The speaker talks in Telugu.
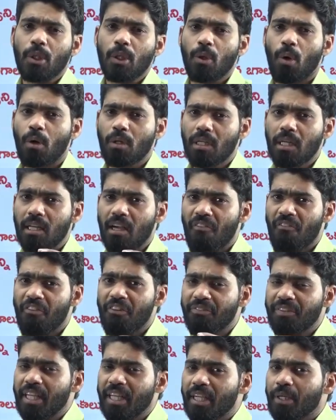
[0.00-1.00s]
టోటల్గా
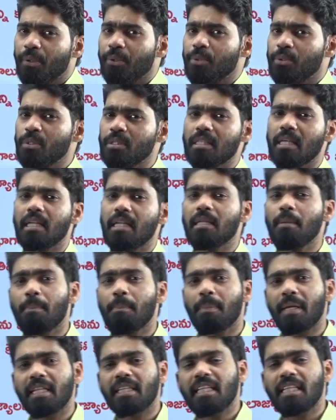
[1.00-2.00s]
ఫిఫ్టీ క్వశ్చన్స్ అనేది
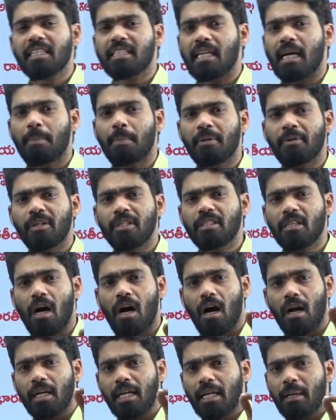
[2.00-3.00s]
ప్రతి చాప్టర్ వైజ్
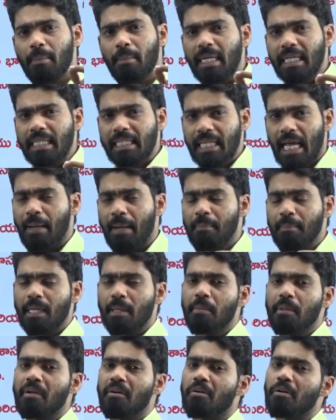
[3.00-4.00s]
ఆల్రెడీ మీకు టైం
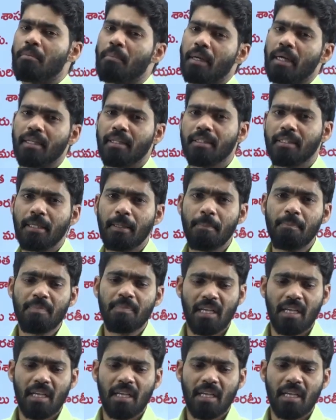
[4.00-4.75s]
టేబుల్ ఇవ్వడం పడింది